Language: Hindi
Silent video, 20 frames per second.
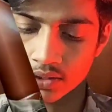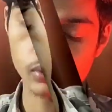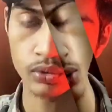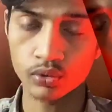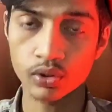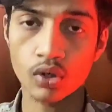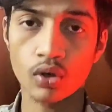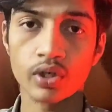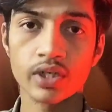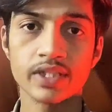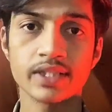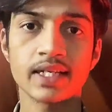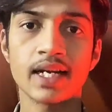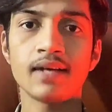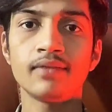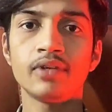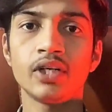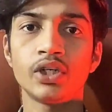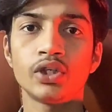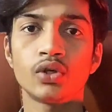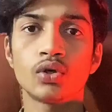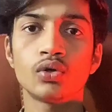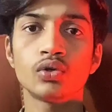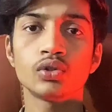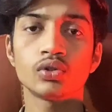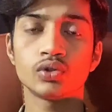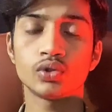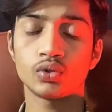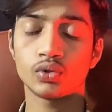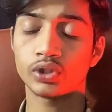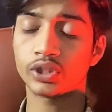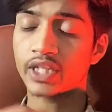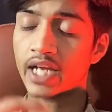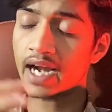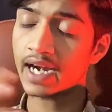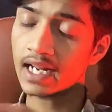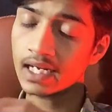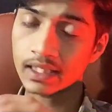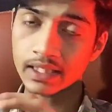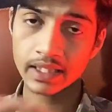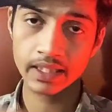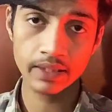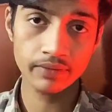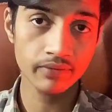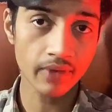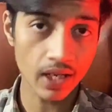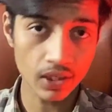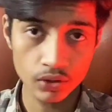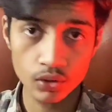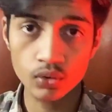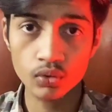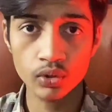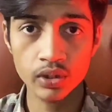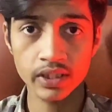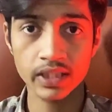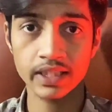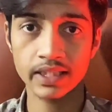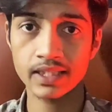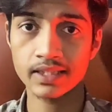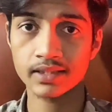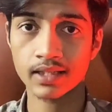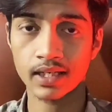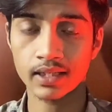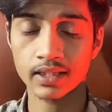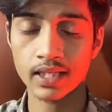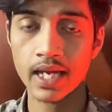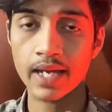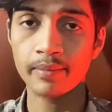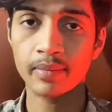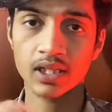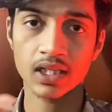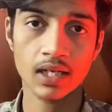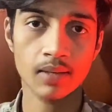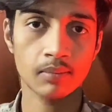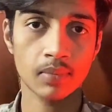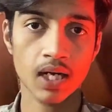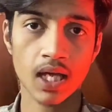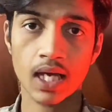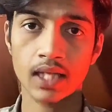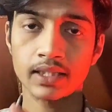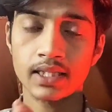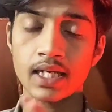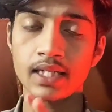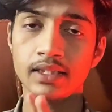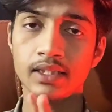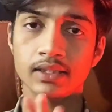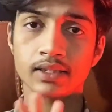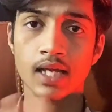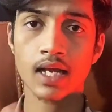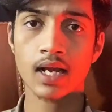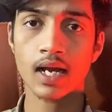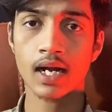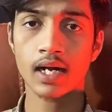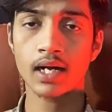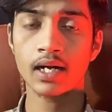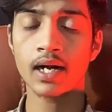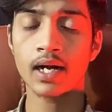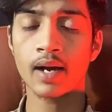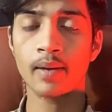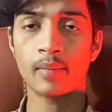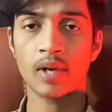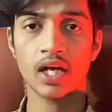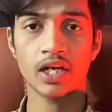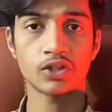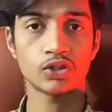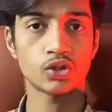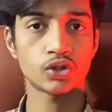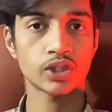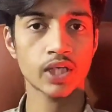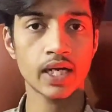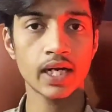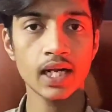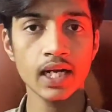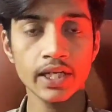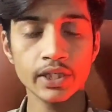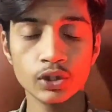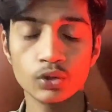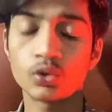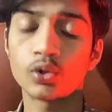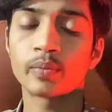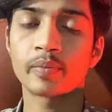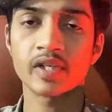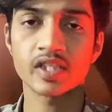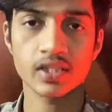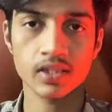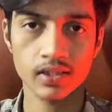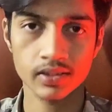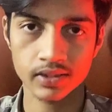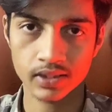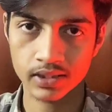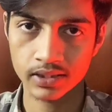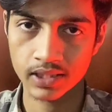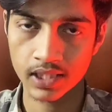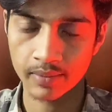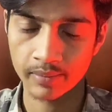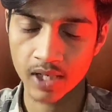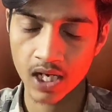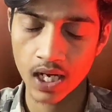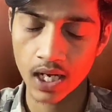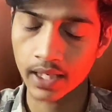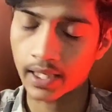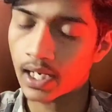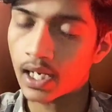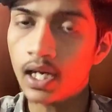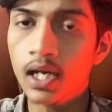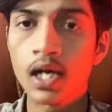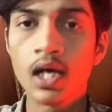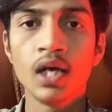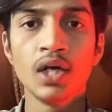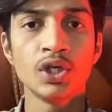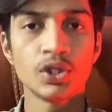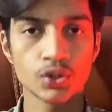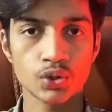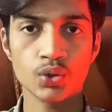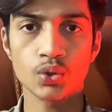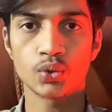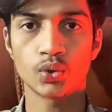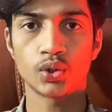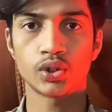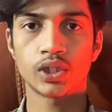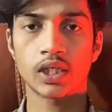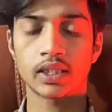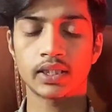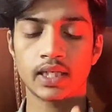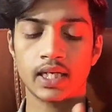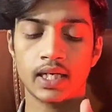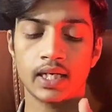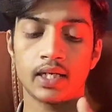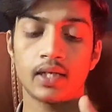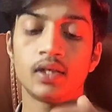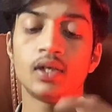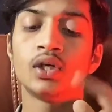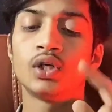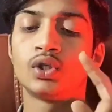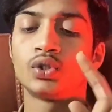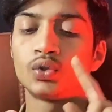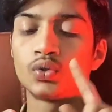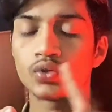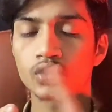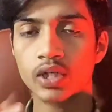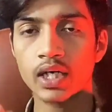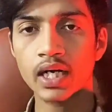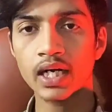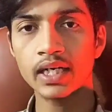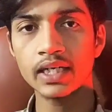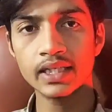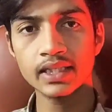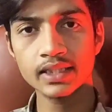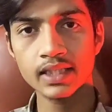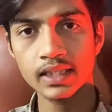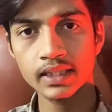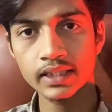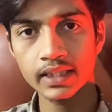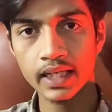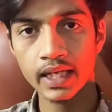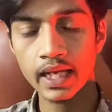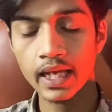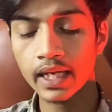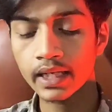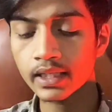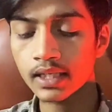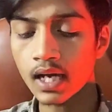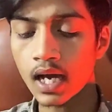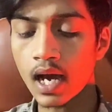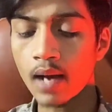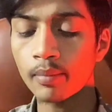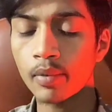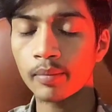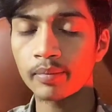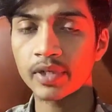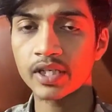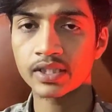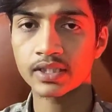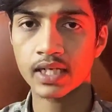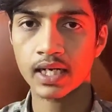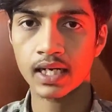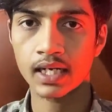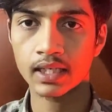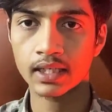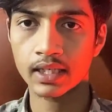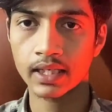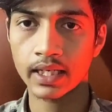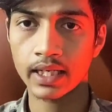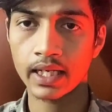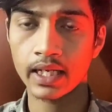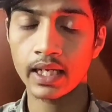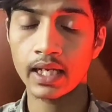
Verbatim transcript: क्योंकि ओरिजिनल वीडियो चैनल की वैल्यू को इंक्रीज करता है मतलब बढ़ाता है जिसके कारण हमारा जो चैनल है यूट्यूब पे सर्च इंजन में आना शुरू हो जाता है दूसरा कंडीशन ये है कि आप अपने चैनल के